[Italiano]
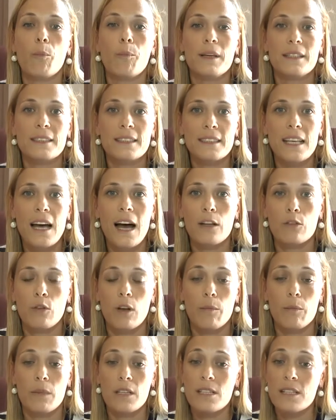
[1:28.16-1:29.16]

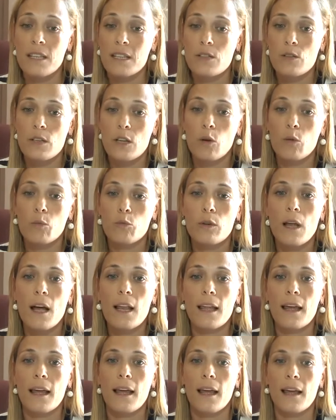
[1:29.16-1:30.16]
pensato, l'amministrazione
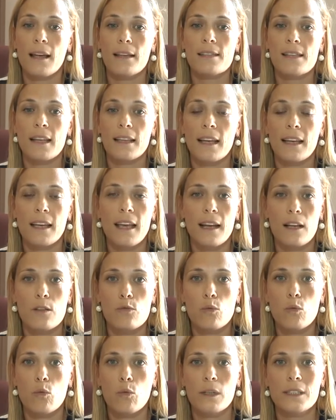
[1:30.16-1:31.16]
comunale è stata chiara
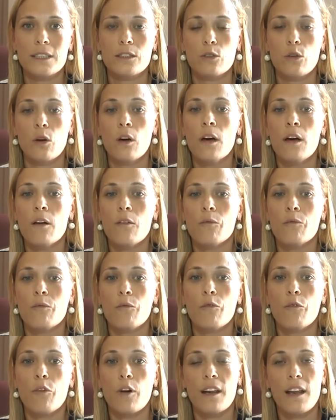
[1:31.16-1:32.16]
su questo,
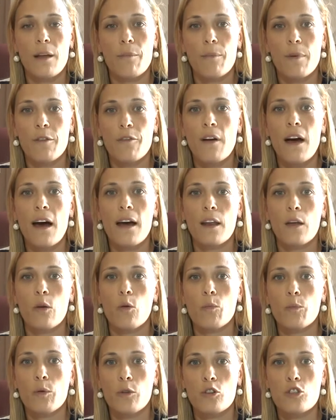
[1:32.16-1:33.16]
vorrebbe fare
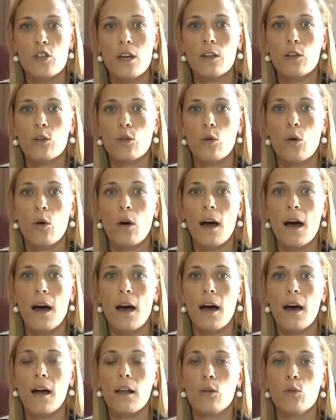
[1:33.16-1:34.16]
un progetto
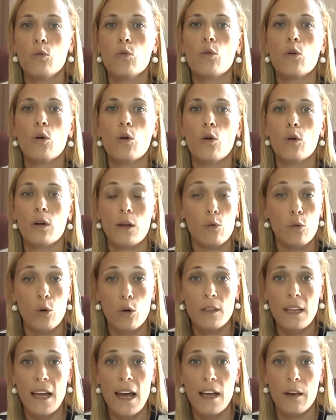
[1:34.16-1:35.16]
a lungo, a
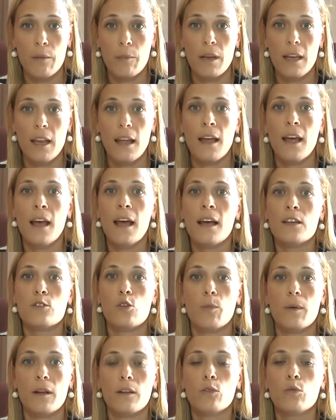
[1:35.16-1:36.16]
lungo termine,
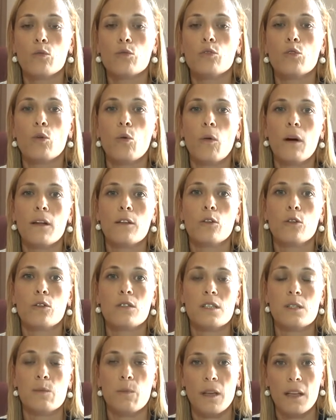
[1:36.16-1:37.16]
soprattutto quando
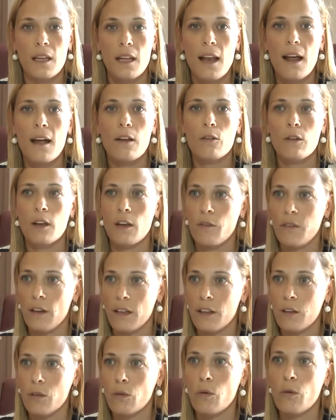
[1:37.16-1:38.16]
si spegneranno i
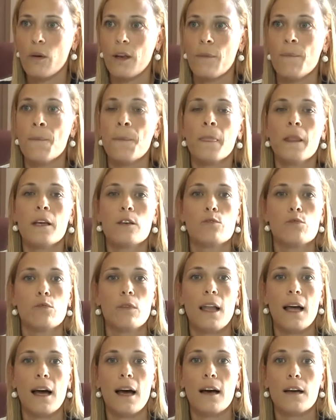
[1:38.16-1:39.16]
riflettori
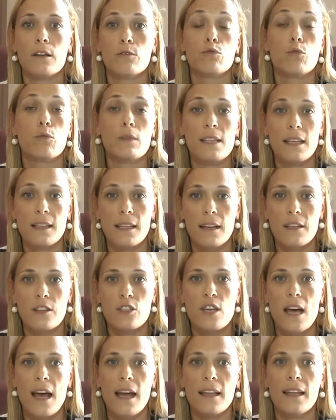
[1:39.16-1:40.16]
sulla, su questa
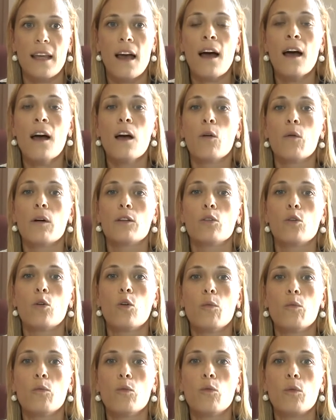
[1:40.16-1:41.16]
tragedia, quando
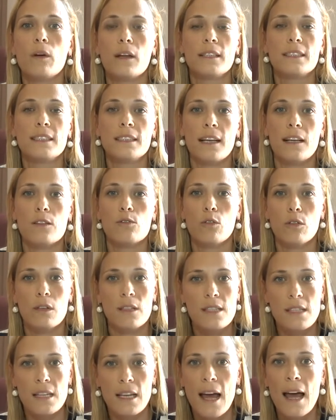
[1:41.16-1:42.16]
comunque resterà solo
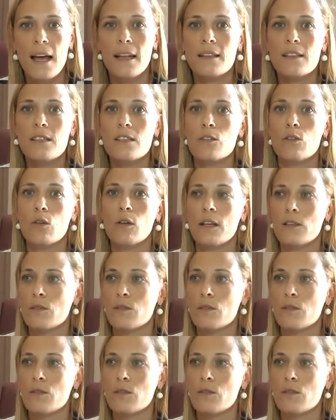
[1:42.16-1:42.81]
il silenzio, la